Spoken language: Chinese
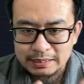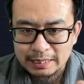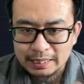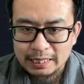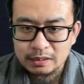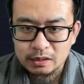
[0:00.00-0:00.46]
在
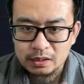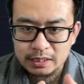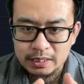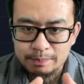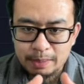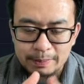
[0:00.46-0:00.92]
看的
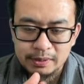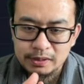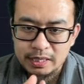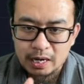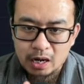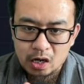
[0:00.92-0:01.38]
前排名
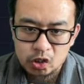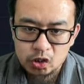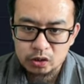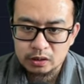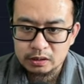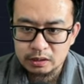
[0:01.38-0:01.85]
前二
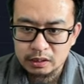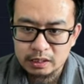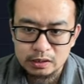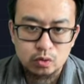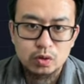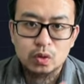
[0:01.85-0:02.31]
十的这些
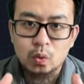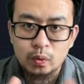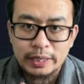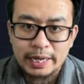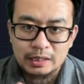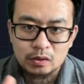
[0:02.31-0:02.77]
很多的
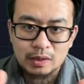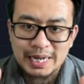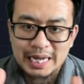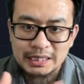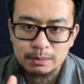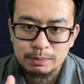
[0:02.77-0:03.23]
公链，很多的
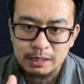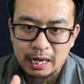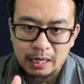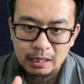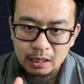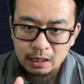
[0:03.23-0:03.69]
垃圾币
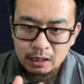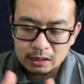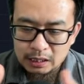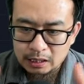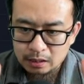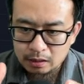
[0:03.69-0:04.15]
啊，
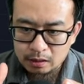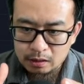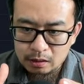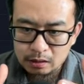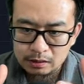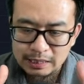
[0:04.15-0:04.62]
那。
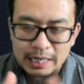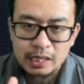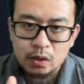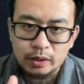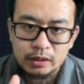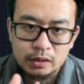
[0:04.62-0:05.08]
下一
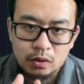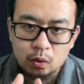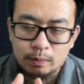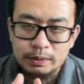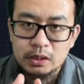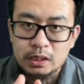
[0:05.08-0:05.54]
轮
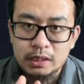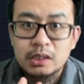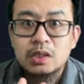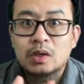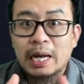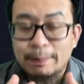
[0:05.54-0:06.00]
我们就可
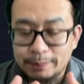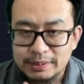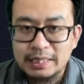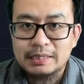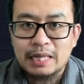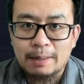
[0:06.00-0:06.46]
能就看不
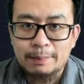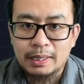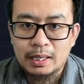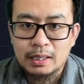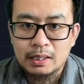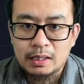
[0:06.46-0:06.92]
见他们
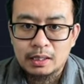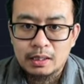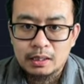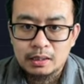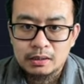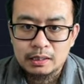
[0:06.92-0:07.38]
了，
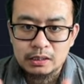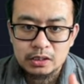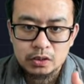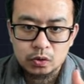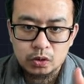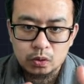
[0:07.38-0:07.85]
那
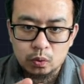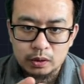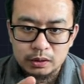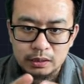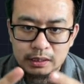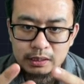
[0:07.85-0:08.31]
这就是我
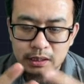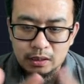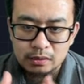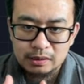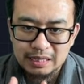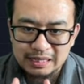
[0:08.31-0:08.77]
今天想
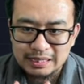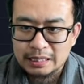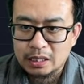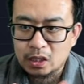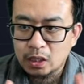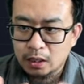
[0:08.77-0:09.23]
要跟大
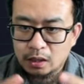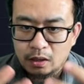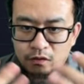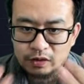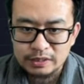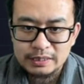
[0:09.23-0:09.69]
家
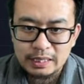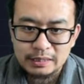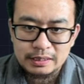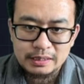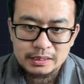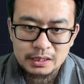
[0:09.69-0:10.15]
分
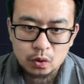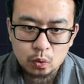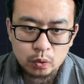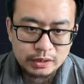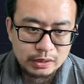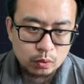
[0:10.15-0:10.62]
享的一些
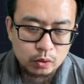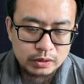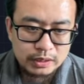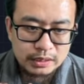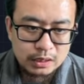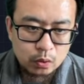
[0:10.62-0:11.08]
观我
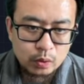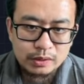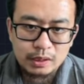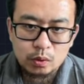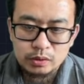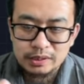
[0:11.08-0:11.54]
的一些观
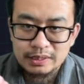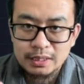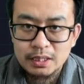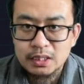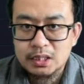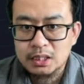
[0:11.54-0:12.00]
点，我的一
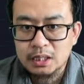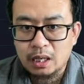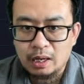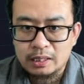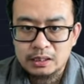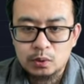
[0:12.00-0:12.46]
些思考
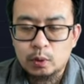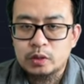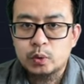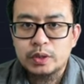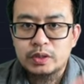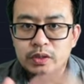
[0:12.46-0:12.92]
啊，希望
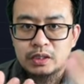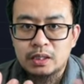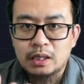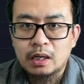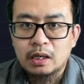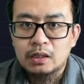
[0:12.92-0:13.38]
对你
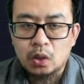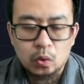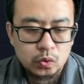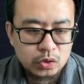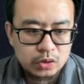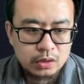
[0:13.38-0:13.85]
的
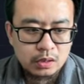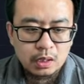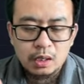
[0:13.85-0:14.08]
投资